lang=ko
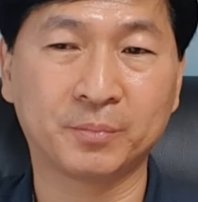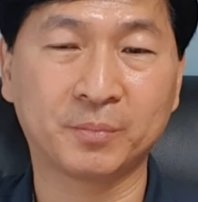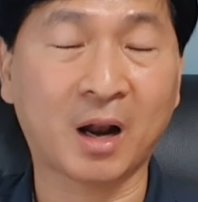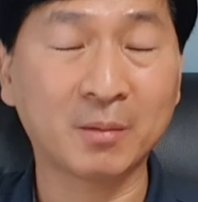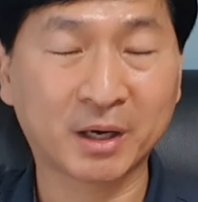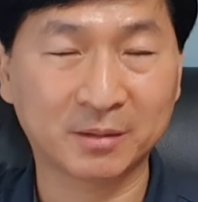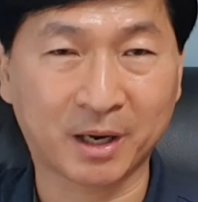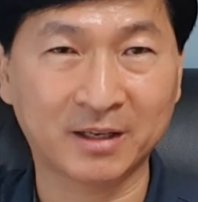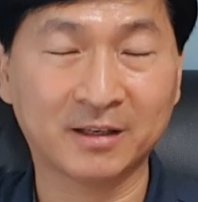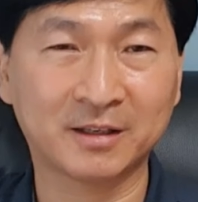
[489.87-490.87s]
알바를
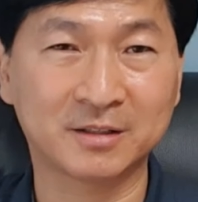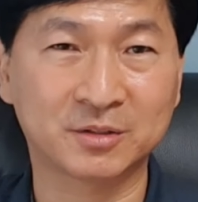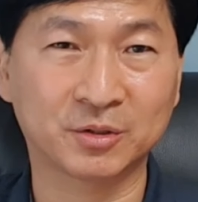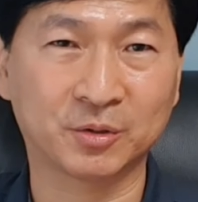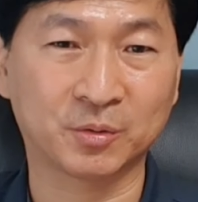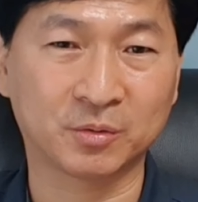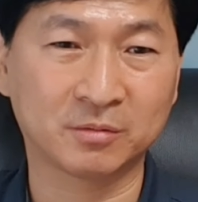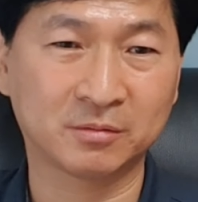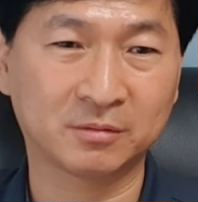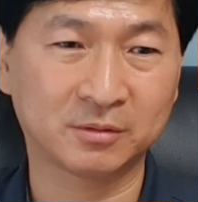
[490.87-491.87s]
많이 했겠죠.
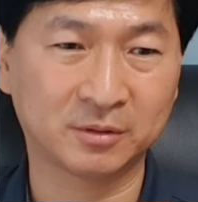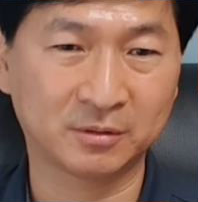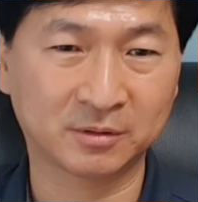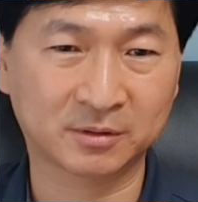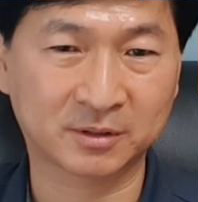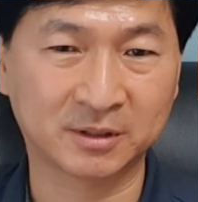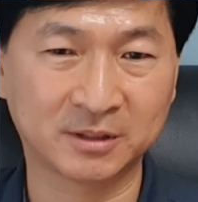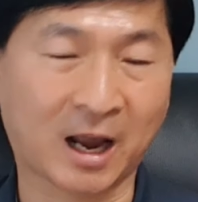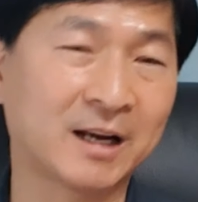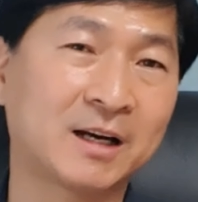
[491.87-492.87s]
그
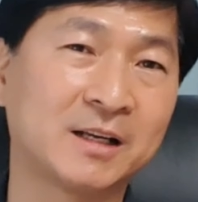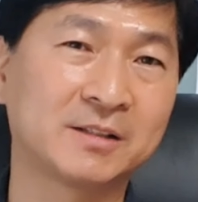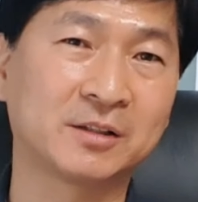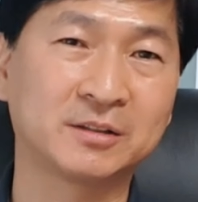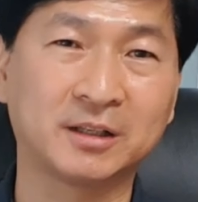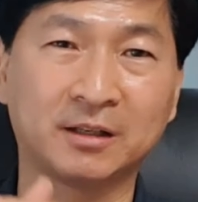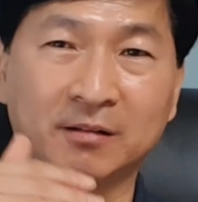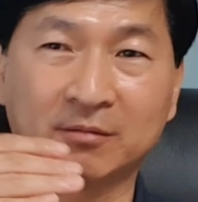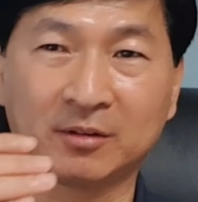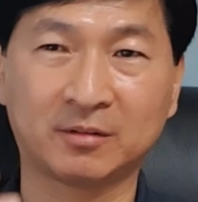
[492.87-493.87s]
가난에서
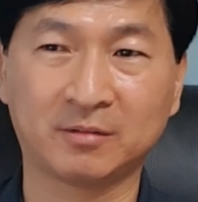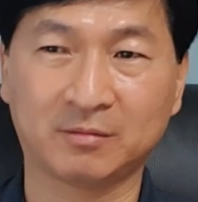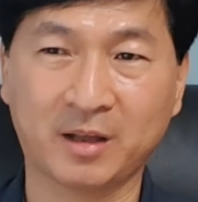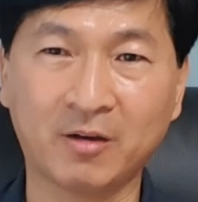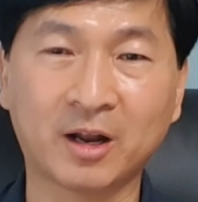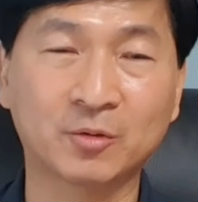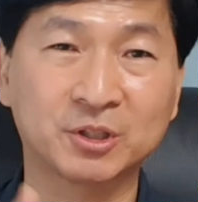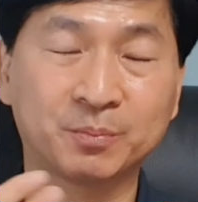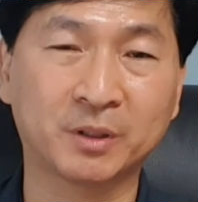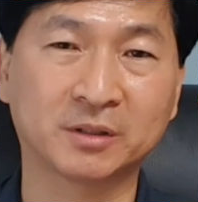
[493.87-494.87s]
이제 헤어나고
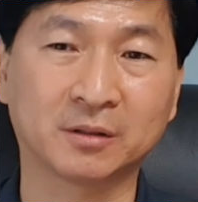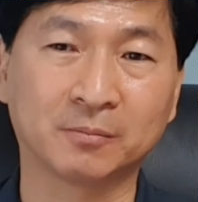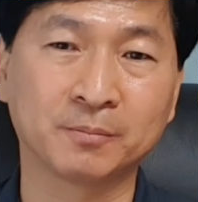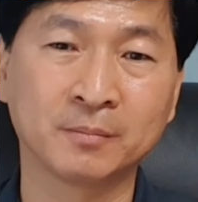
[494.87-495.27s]
싶어서